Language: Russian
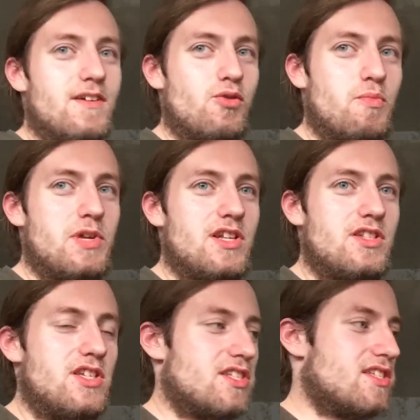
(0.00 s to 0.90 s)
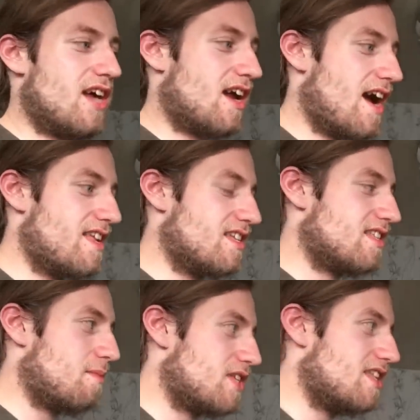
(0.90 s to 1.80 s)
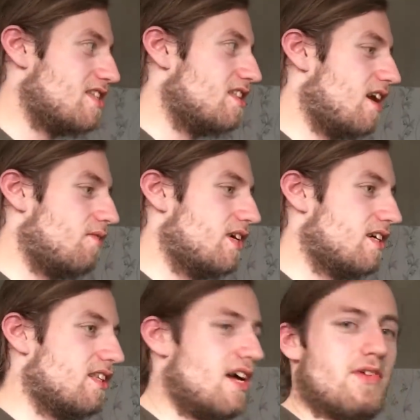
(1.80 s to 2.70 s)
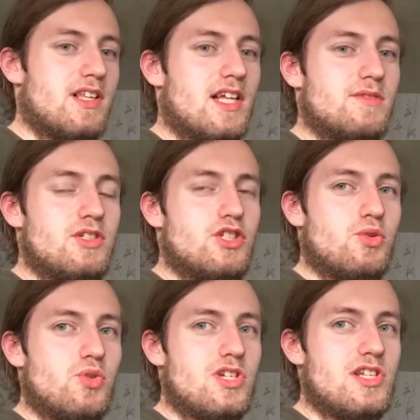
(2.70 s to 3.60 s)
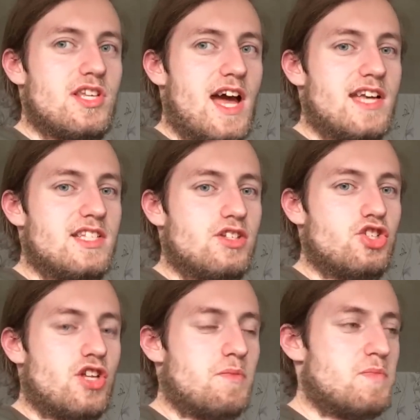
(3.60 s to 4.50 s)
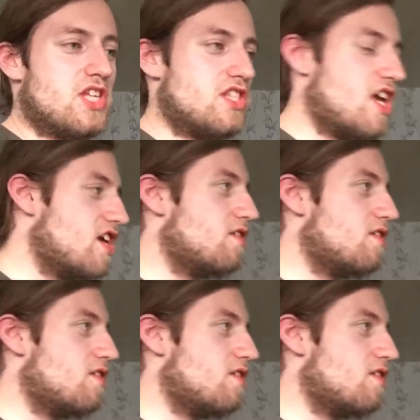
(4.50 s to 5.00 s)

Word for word: купили диск заранее, там, за день до выхода, а выкладывать игру нельзя, и тебе начинают писать, эй,